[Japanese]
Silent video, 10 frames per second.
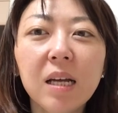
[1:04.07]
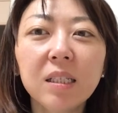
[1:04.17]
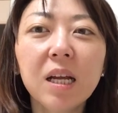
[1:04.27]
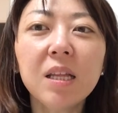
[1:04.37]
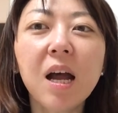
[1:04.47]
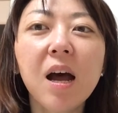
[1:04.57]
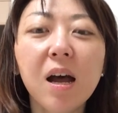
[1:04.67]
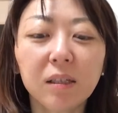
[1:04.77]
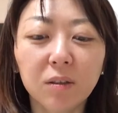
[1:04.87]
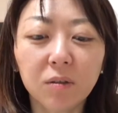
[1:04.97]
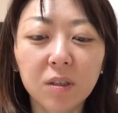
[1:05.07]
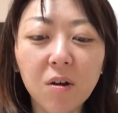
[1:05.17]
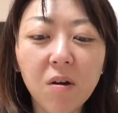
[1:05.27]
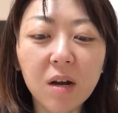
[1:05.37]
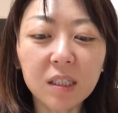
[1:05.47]
大事なんだそっち
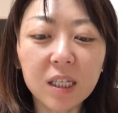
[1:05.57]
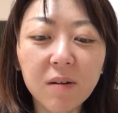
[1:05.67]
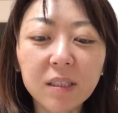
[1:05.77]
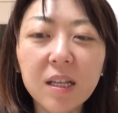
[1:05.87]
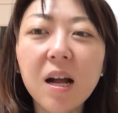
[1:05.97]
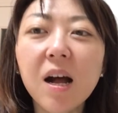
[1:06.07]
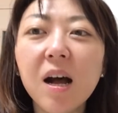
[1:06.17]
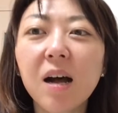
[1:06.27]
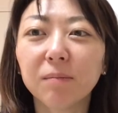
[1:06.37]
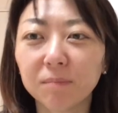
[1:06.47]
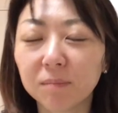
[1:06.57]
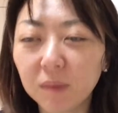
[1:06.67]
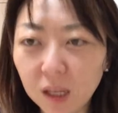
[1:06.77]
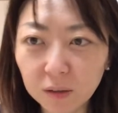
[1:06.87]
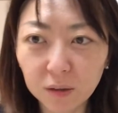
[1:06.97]
の方が幸せだっ
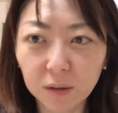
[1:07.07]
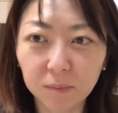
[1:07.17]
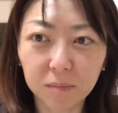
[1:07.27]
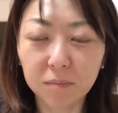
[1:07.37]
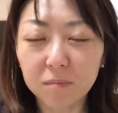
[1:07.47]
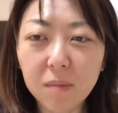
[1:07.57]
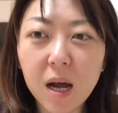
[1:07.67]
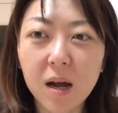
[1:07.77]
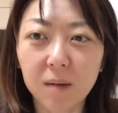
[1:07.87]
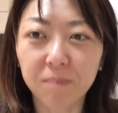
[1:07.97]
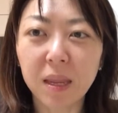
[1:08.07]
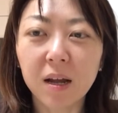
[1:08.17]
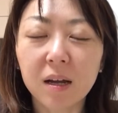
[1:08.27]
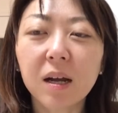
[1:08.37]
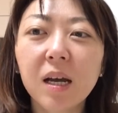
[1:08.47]
ていう、ま
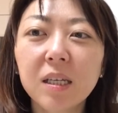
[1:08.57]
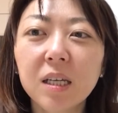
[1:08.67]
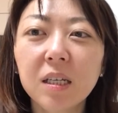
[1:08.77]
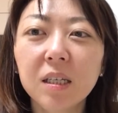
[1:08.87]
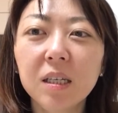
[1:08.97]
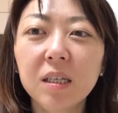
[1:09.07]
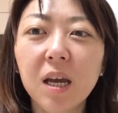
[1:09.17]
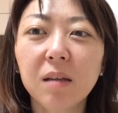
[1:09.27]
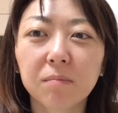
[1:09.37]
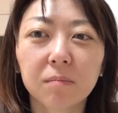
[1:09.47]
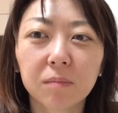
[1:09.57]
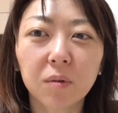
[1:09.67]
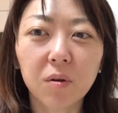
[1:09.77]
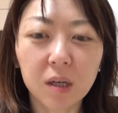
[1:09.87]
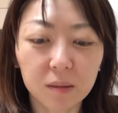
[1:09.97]
あ、会社人間
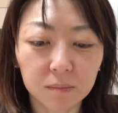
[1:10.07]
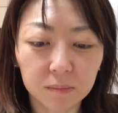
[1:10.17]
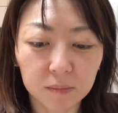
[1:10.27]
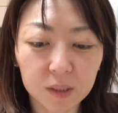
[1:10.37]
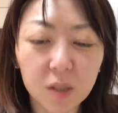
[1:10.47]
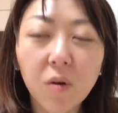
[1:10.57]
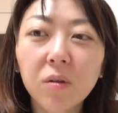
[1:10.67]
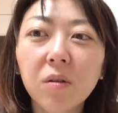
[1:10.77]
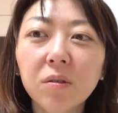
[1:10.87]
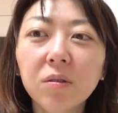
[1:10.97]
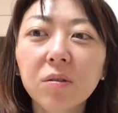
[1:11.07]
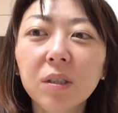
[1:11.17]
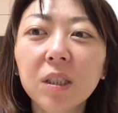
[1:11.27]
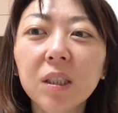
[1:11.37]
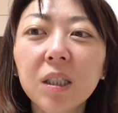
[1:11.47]
とか仕事中
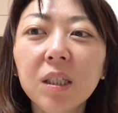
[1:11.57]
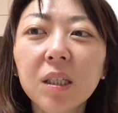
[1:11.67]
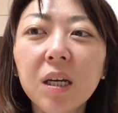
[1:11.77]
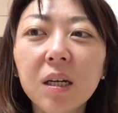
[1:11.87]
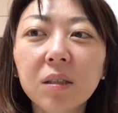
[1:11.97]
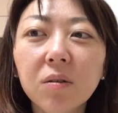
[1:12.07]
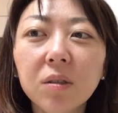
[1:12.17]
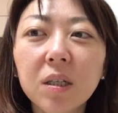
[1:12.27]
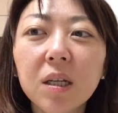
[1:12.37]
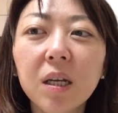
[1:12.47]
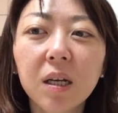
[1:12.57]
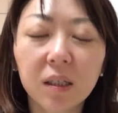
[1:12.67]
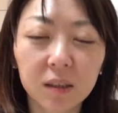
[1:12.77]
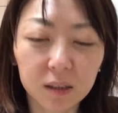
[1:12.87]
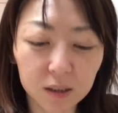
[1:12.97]
心人間かそうじゃない
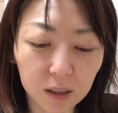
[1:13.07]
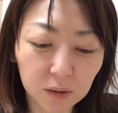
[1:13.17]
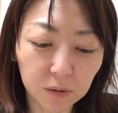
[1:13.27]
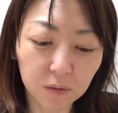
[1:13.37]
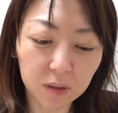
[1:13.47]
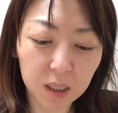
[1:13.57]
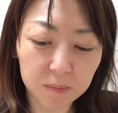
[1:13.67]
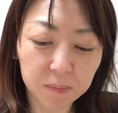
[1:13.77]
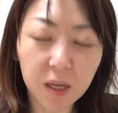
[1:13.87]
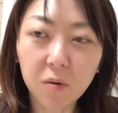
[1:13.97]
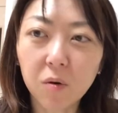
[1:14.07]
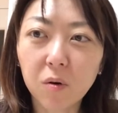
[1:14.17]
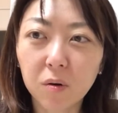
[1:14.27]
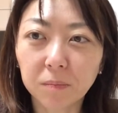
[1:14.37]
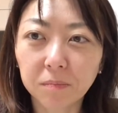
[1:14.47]
かっていうのは結
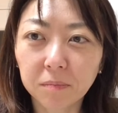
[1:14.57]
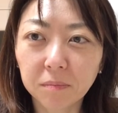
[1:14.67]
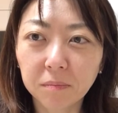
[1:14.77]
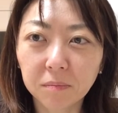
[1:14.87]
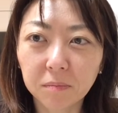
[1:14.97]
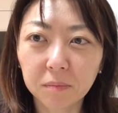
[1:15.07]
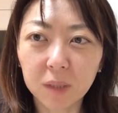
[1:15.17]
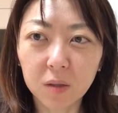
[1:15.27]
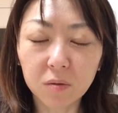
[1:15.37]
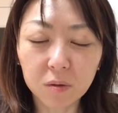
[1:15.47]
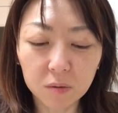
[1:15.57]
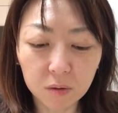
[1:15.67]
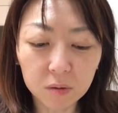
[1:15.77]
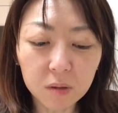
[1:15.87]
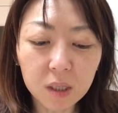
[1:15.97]
構、うん、人によって
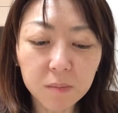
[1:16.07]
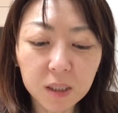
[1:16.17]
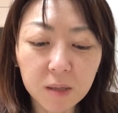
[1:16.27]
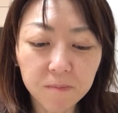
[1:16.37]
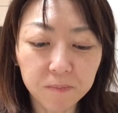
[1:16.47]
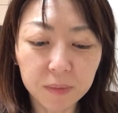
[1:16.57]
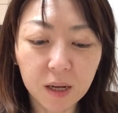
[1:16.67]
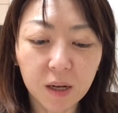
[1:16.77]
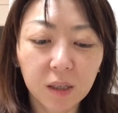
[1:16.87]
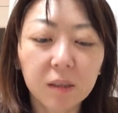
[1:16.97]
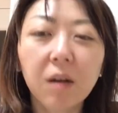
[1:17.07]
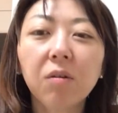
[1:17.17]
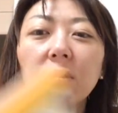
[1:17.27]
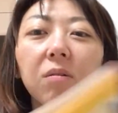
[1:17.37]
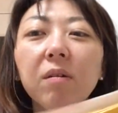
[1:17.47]
異なりませんって
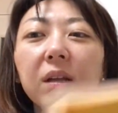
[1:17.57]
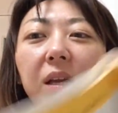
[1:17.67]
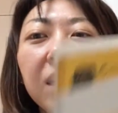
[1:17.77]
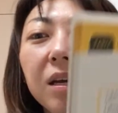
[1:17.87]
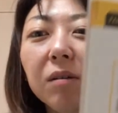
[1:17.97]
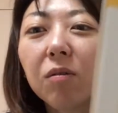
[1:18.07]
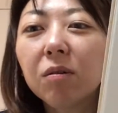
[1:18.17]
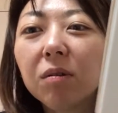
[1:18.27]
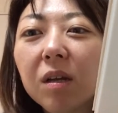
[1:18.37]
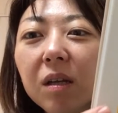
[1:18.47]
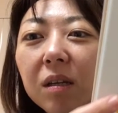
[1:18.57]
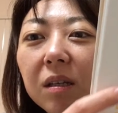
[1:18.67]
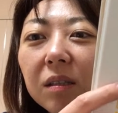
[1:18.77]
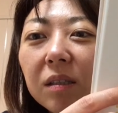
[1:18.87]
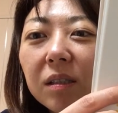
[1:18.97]
ことで、ここ
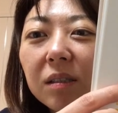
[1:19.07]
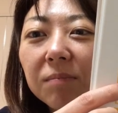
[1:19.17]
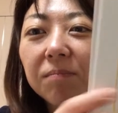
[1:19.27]
です。